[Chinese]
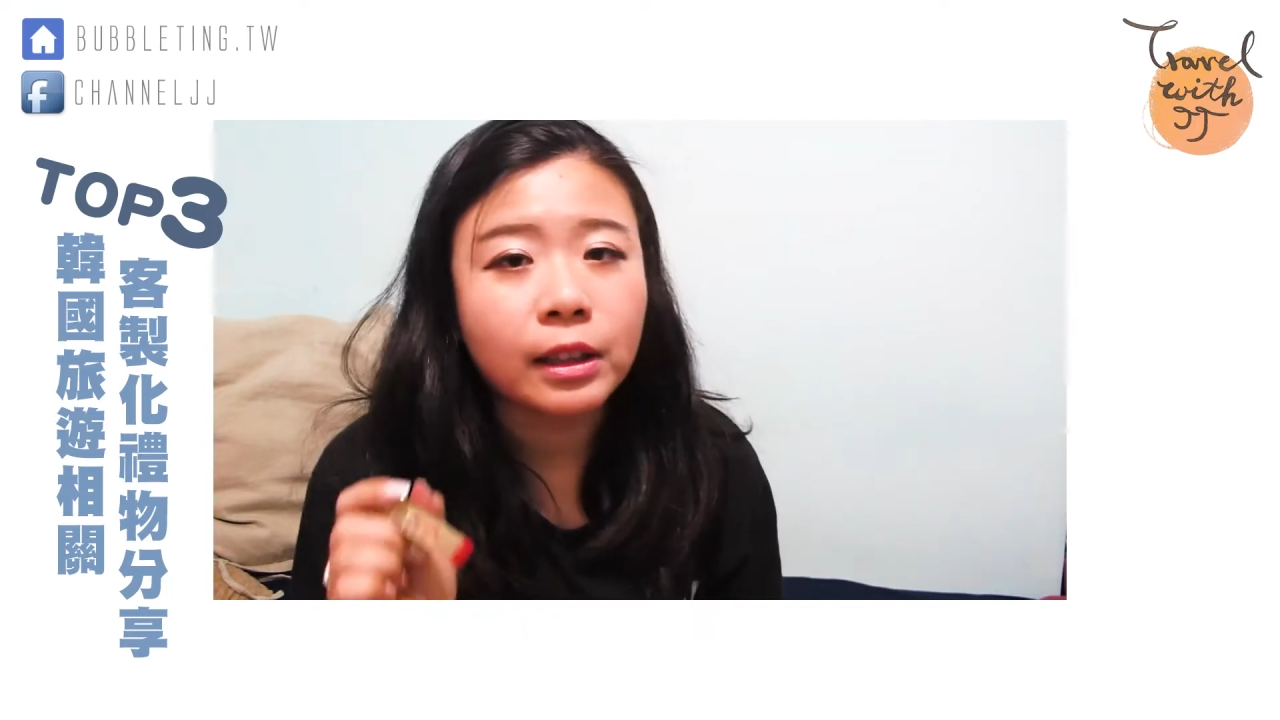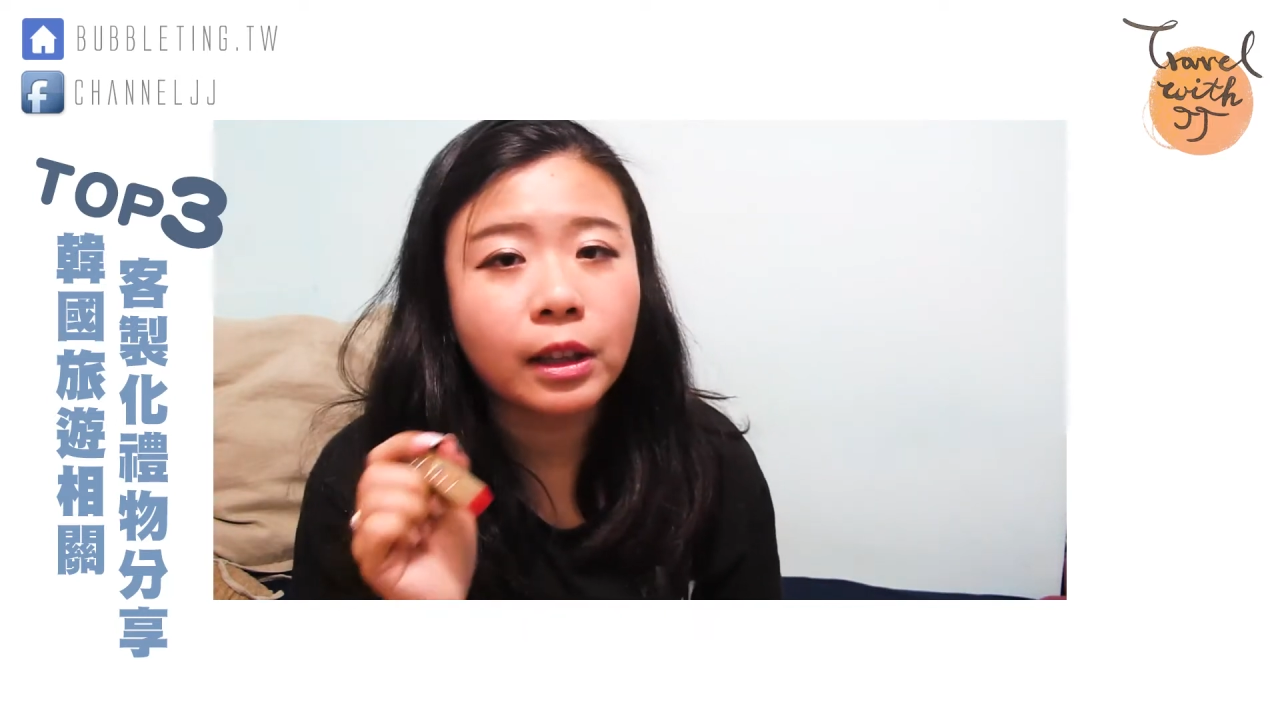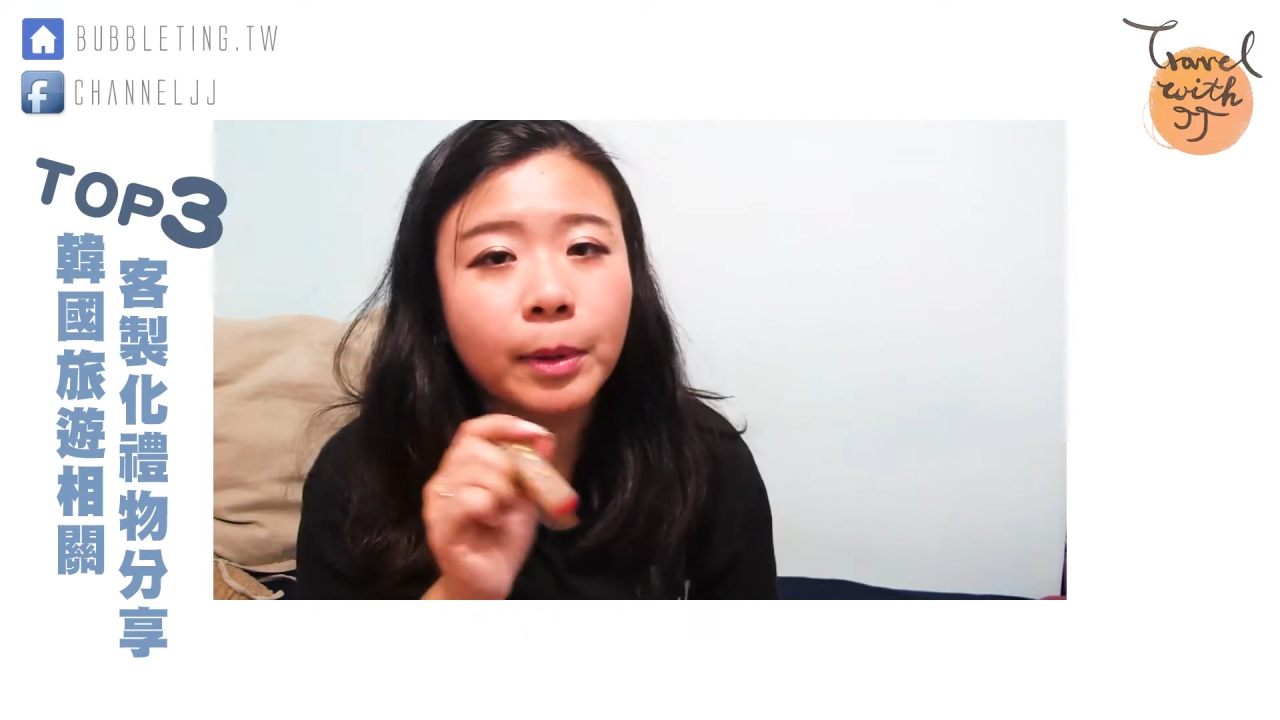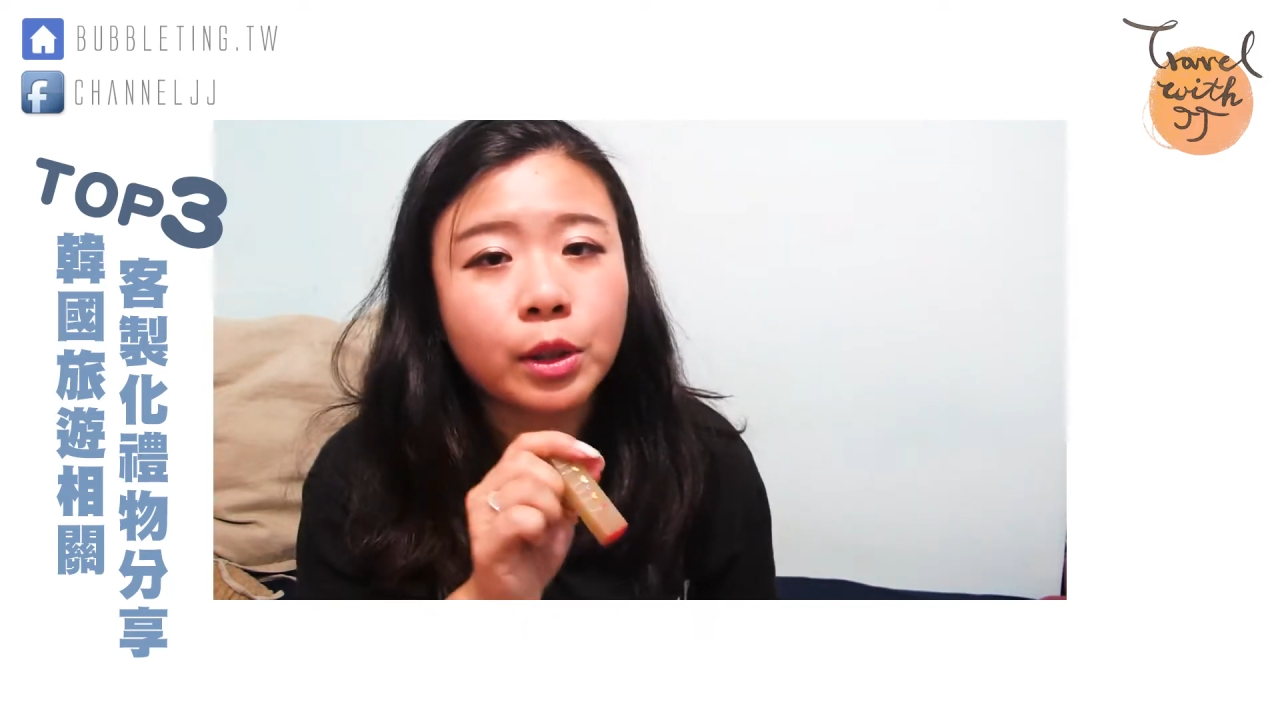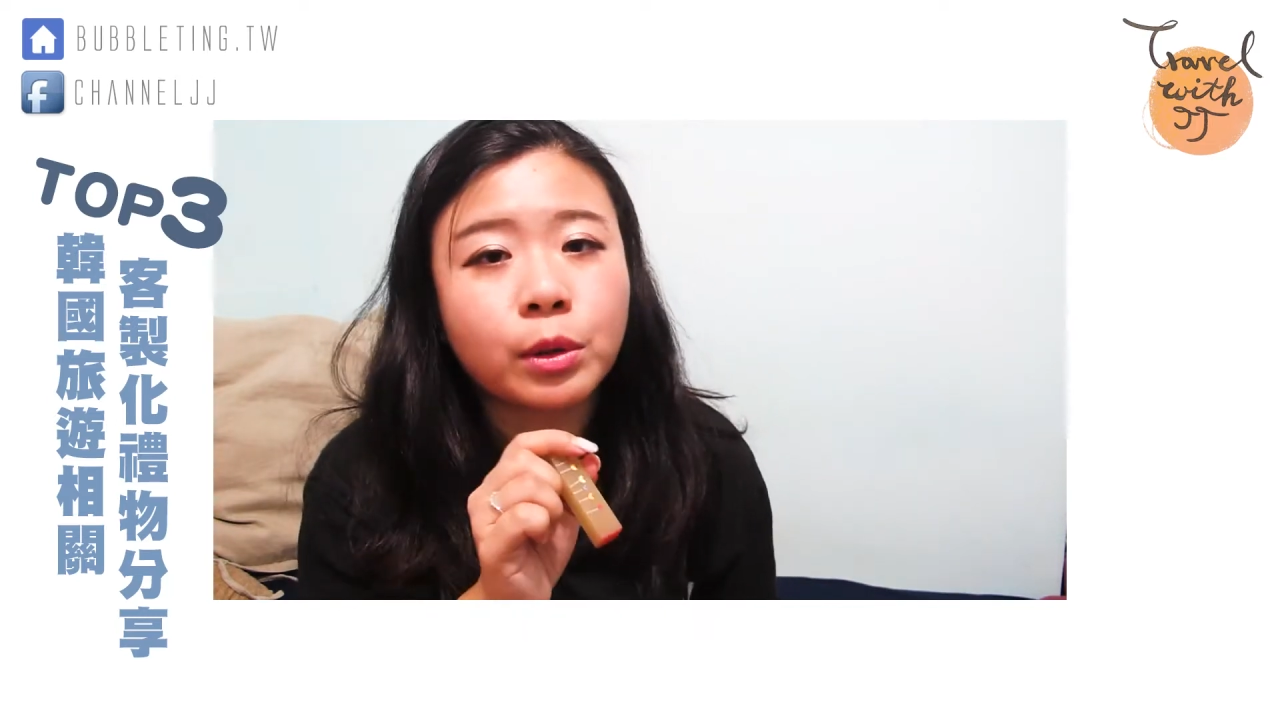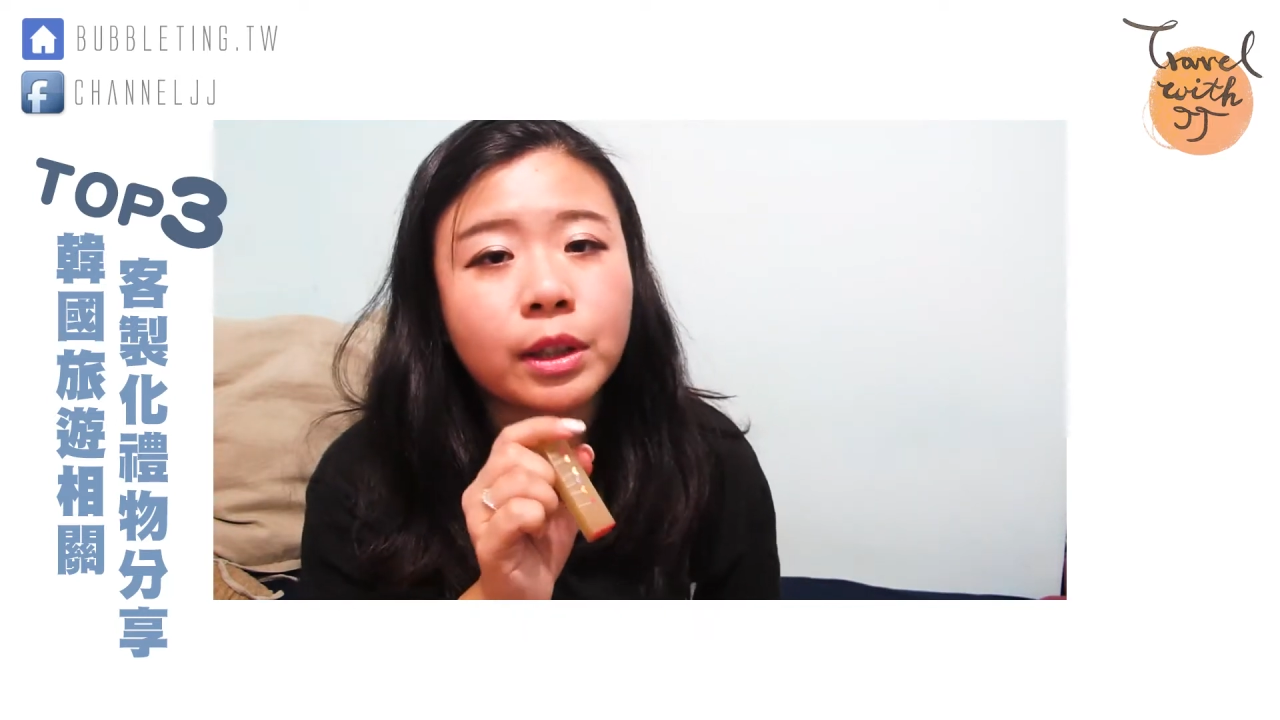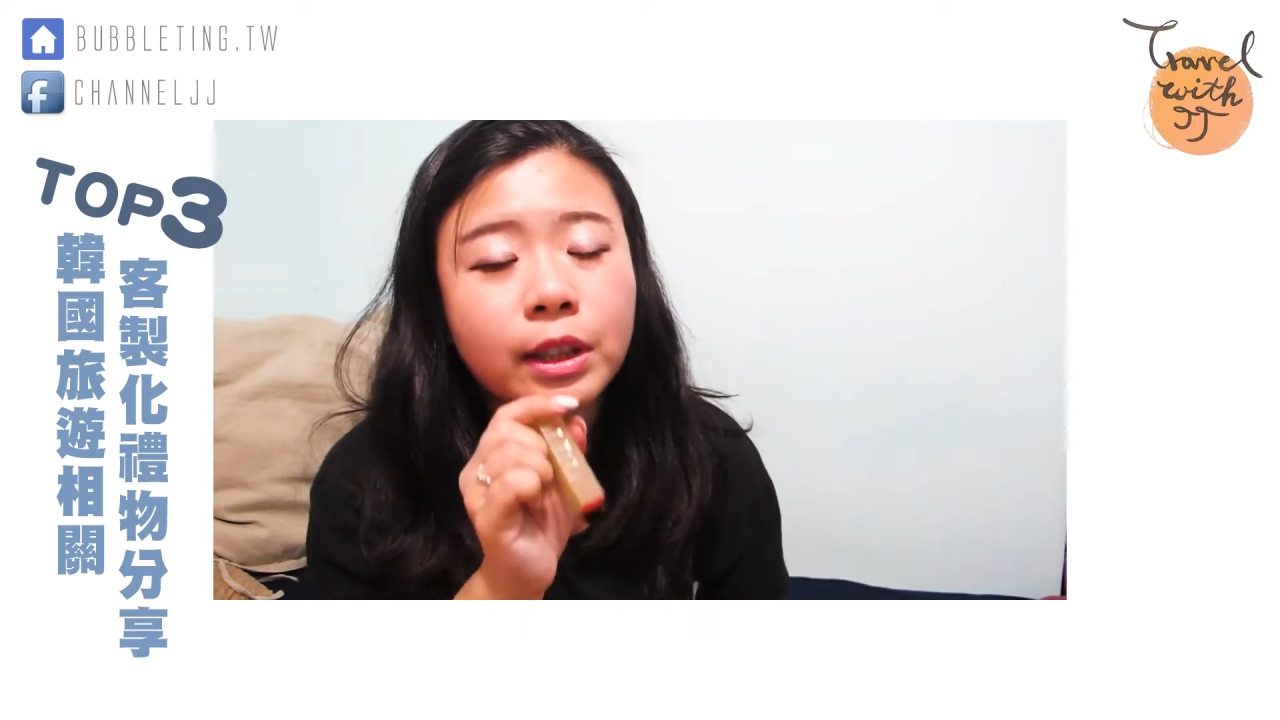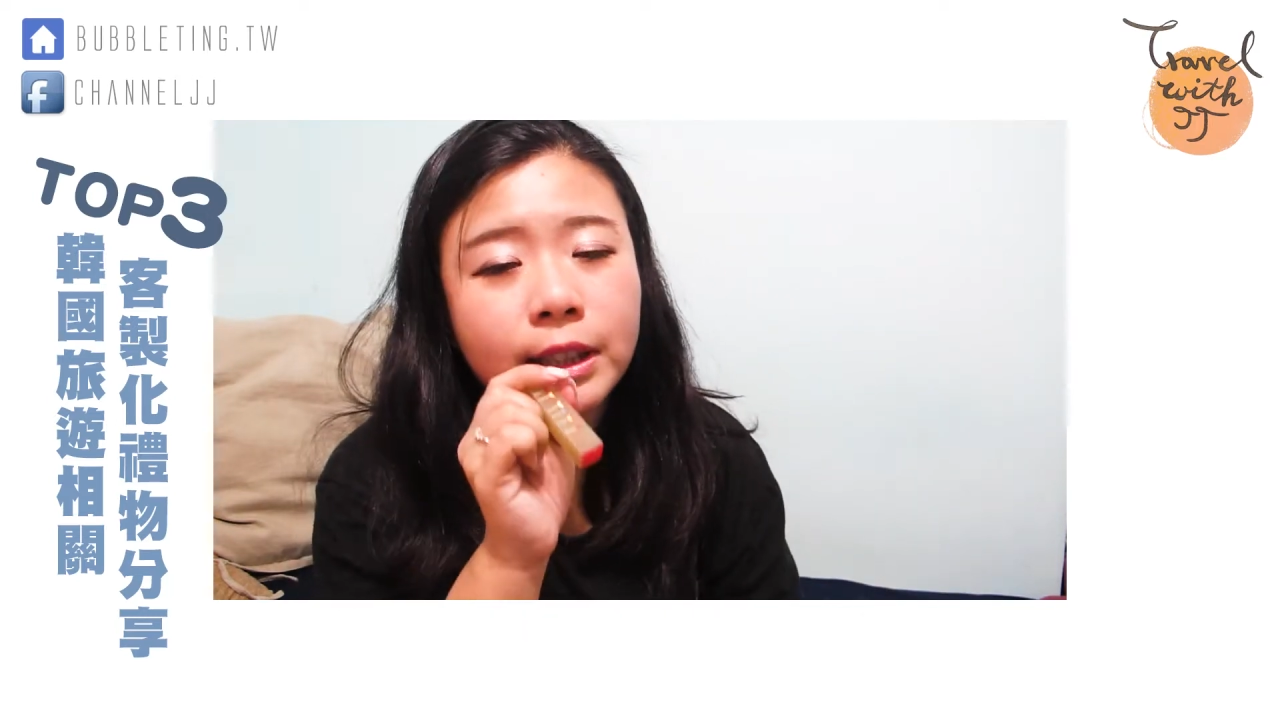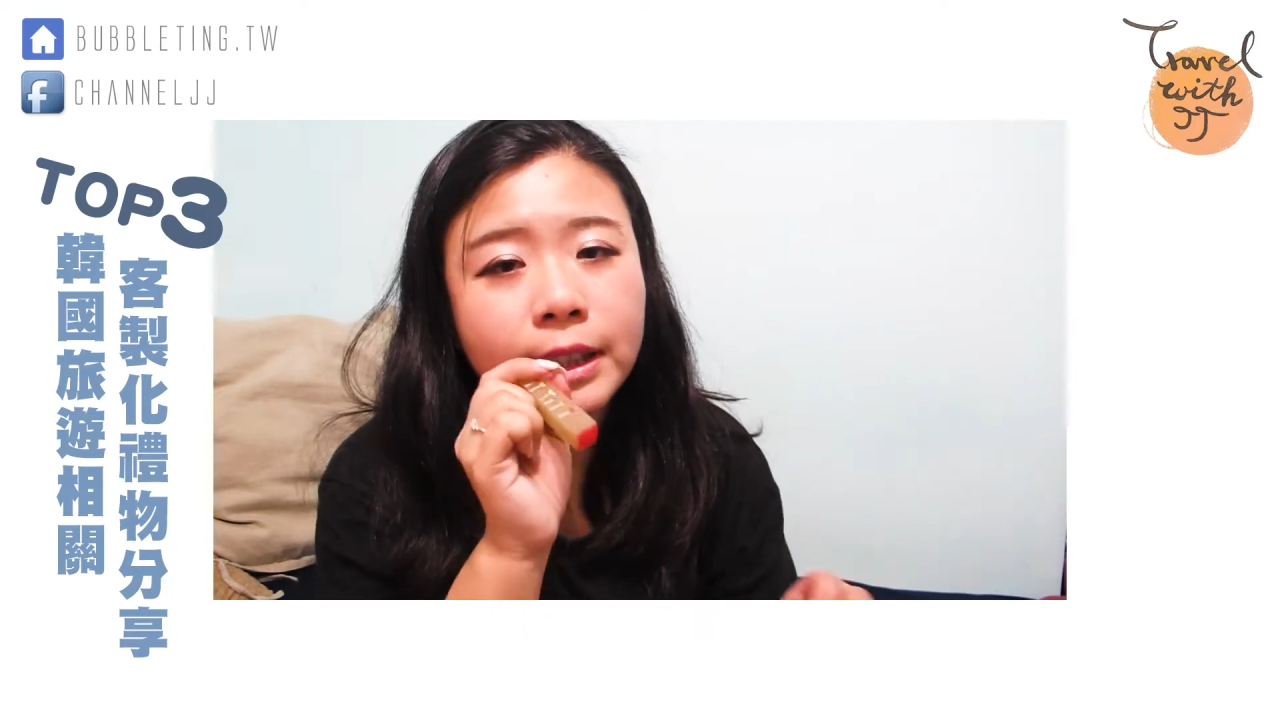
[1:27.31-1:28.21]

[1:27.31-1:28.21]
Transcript: 老板就会。